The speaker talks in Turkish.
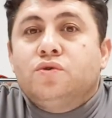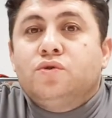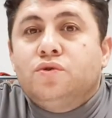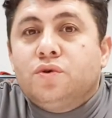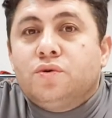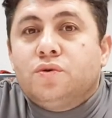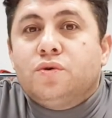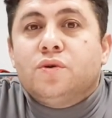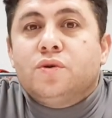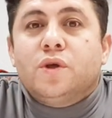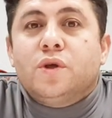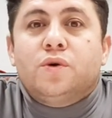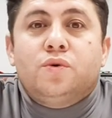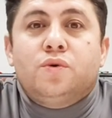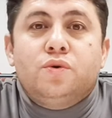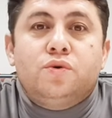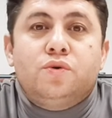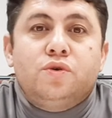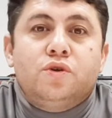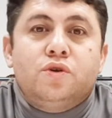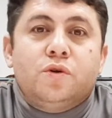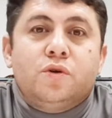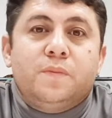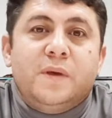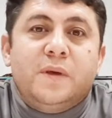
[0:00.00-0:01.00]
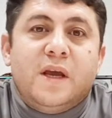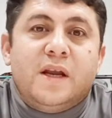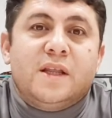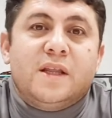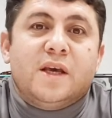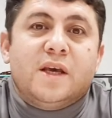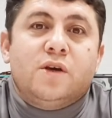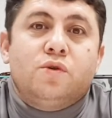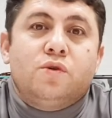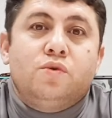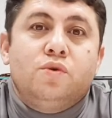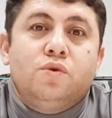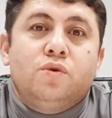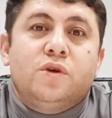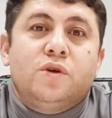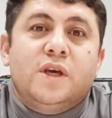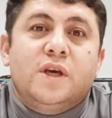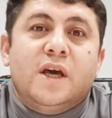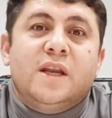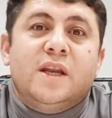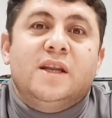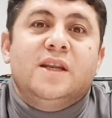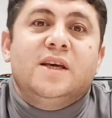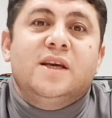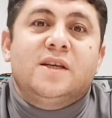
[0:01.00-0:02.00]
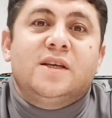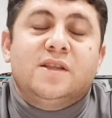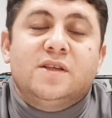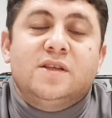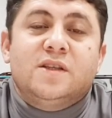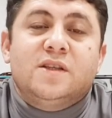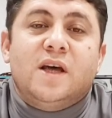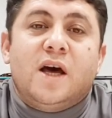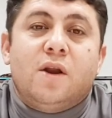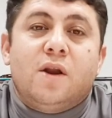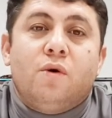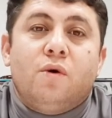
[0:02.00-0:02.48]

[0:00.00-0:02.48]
çukurda küçücük bir yerdeki Türkiye'nin iktidarı